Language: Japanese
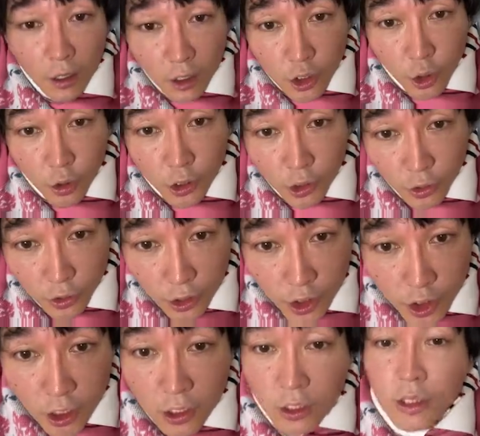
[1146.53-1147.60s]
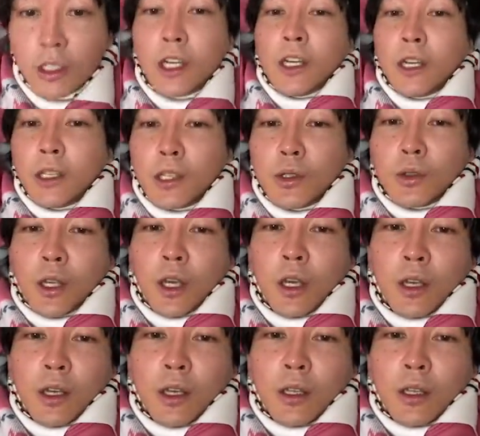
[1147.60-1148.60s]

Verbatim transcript: 初期のにちゃんくらいやで、それ。